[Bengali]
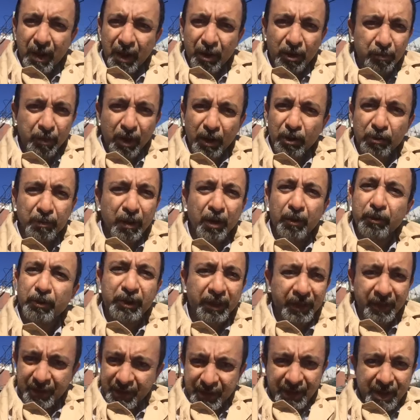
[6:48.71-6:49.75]
বারো বারো
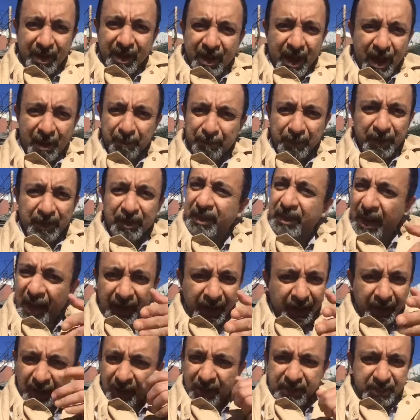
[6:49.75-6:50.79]
বারোতে আপনি কেক
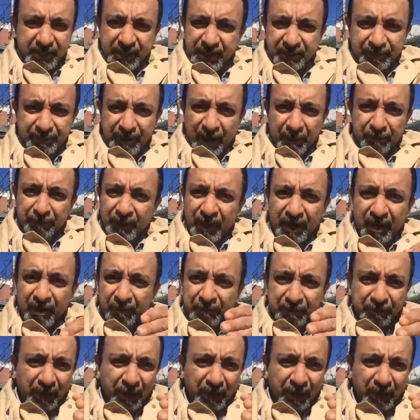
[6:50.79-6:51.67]
কাটছেন আপনার